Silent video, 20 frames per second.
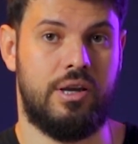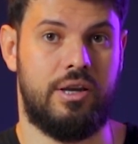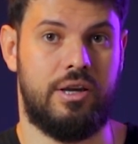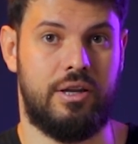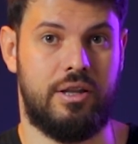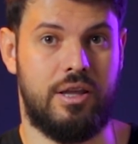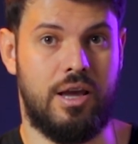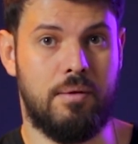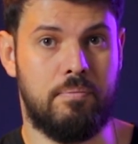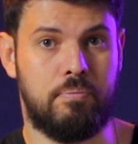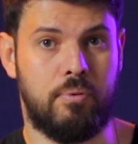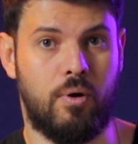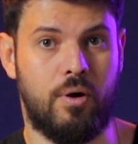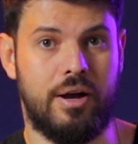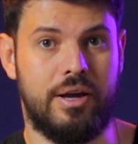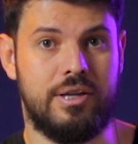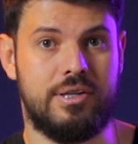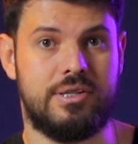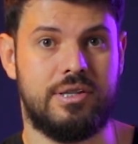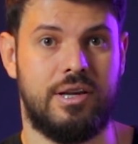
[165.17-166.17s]
e
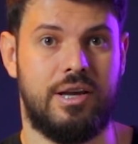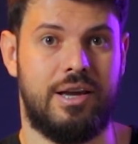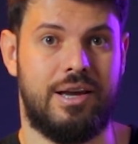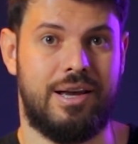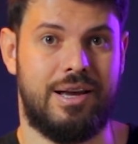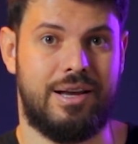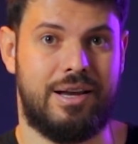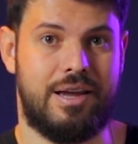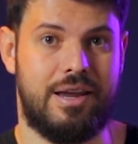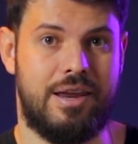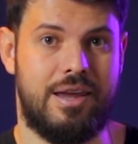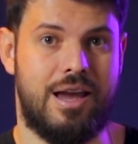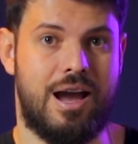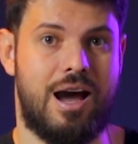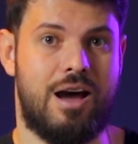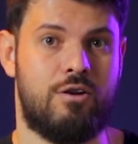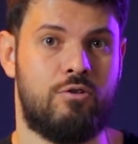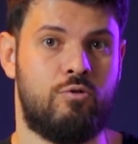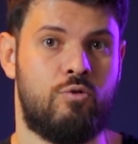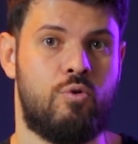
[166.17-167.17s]
depois
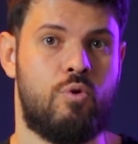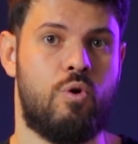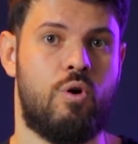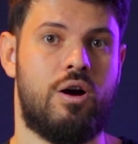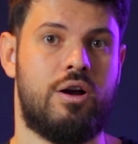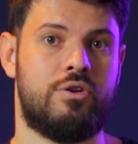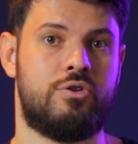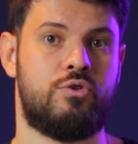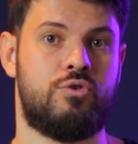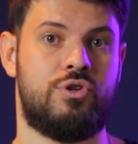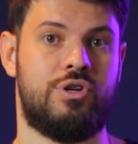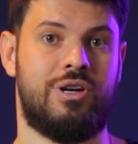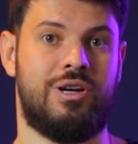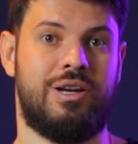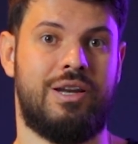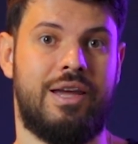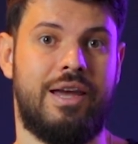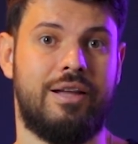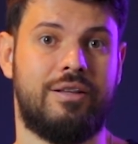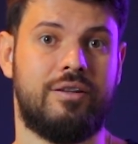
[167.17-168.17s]
criar um código de
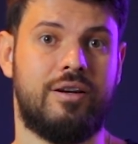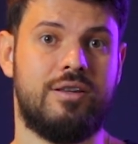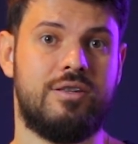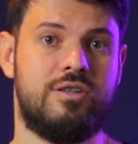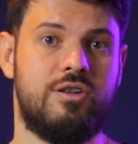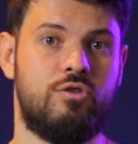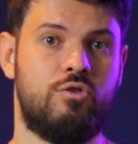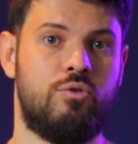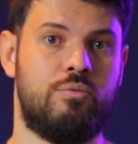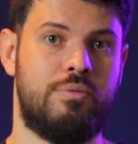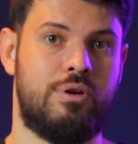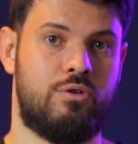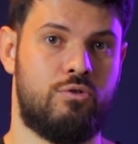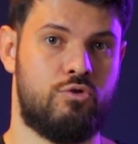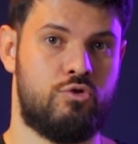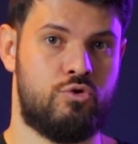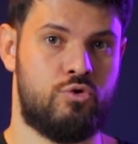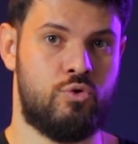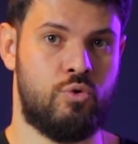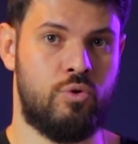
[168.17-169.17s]
letras e
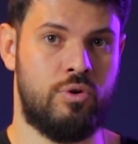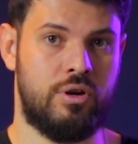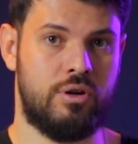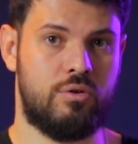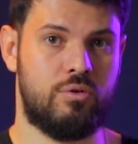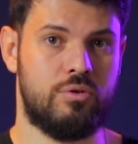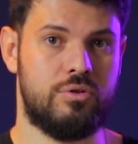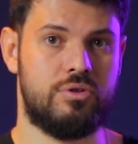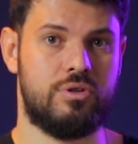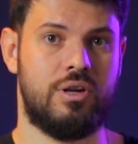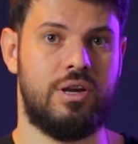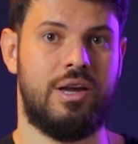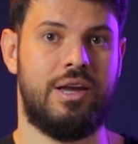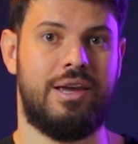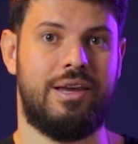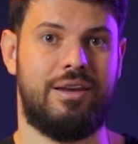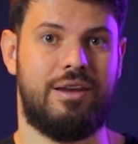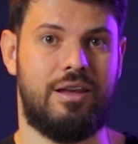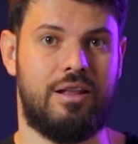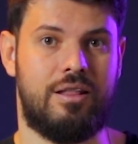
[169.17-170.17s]
números únicos
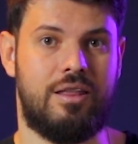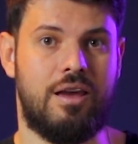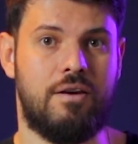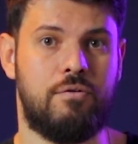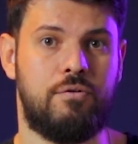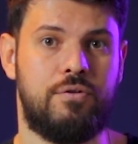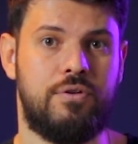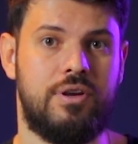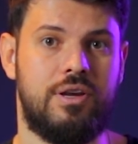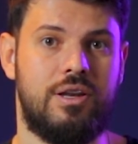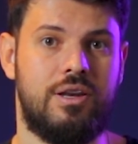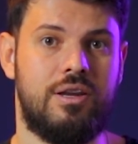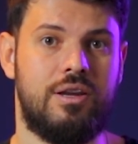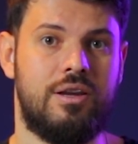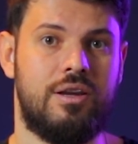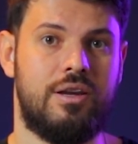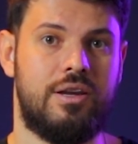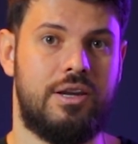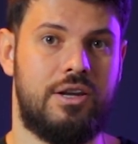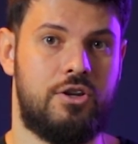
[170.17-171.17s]
que define
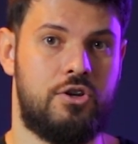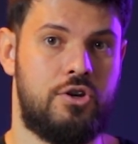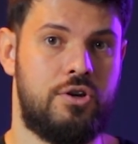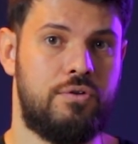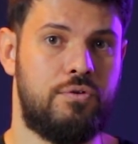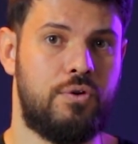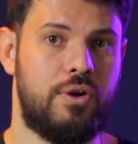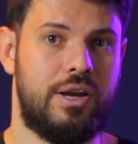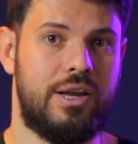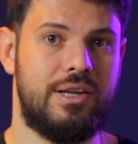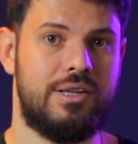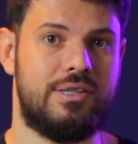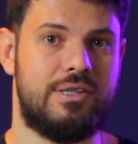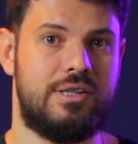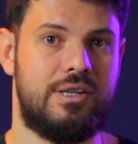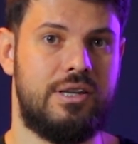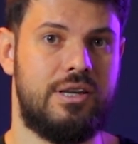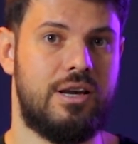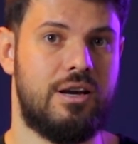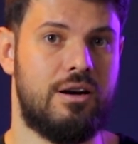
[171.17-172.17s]
e
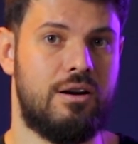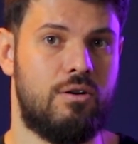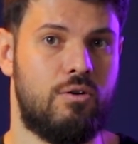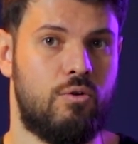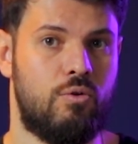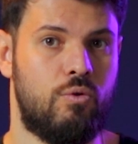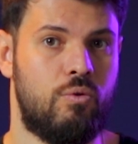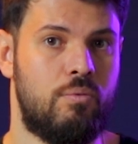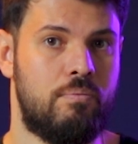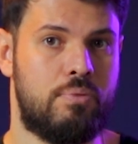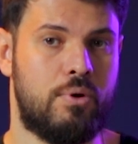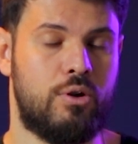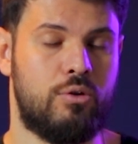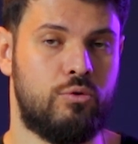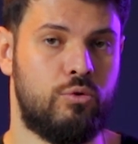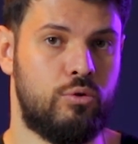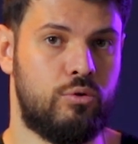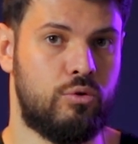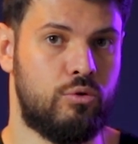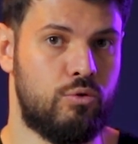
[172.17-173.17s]
diferencia um
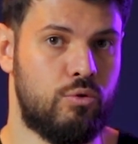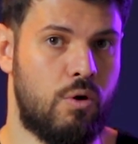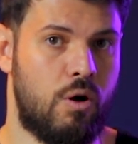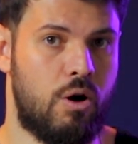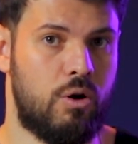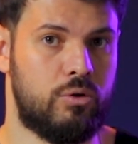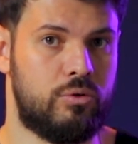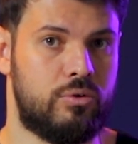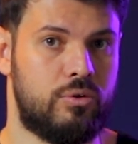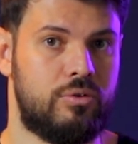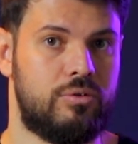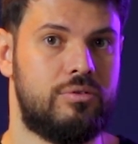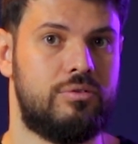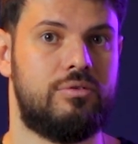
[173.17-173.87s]
produto do outro.